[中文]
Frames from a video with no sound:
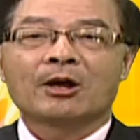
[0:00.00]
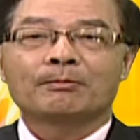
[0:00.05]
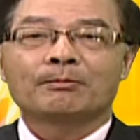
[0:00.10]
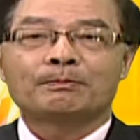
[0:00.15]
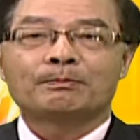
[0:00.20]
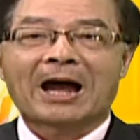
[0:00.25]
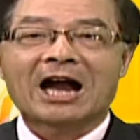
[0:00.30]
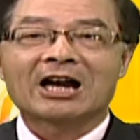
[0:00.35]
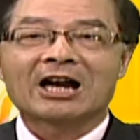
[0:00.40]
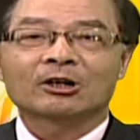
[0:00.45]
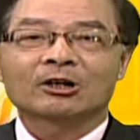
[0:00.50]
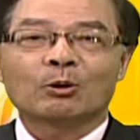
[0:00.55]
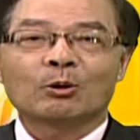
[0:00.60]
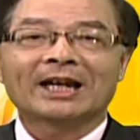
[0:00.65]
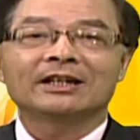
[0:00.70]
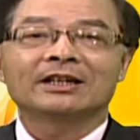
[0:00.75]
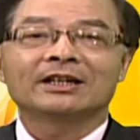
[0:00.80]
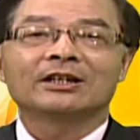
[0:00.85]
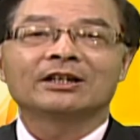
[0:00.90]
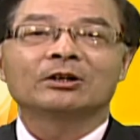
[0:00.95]
把关
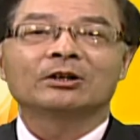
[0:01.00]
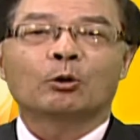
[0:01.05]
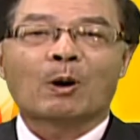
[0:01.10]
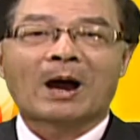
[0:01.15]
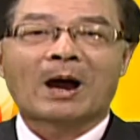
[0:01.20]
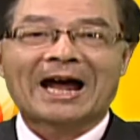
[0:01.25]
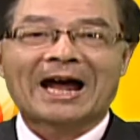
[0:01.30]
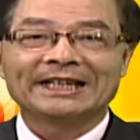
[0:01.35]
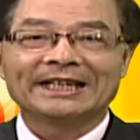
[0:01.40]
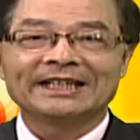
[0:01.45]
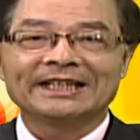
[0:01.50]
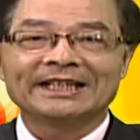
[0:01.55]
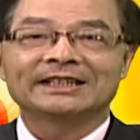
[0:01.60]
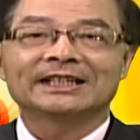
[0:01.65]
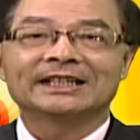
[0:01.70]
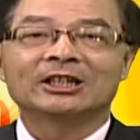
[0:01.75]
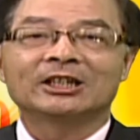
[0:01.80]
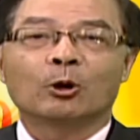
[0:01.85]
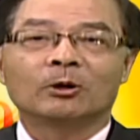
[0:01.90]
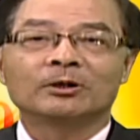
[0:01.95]
法律的
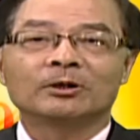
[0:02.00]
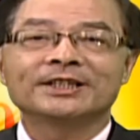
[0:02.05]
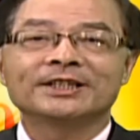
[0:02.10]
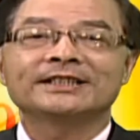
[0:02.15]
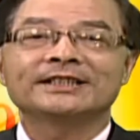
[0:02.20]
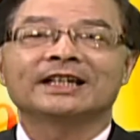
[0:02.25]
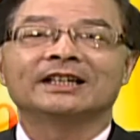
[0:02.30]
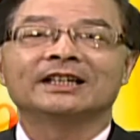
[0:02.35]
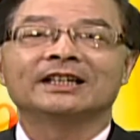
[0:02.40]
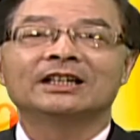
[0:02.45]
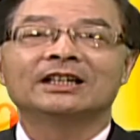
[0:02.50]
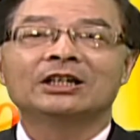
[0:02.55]
风险，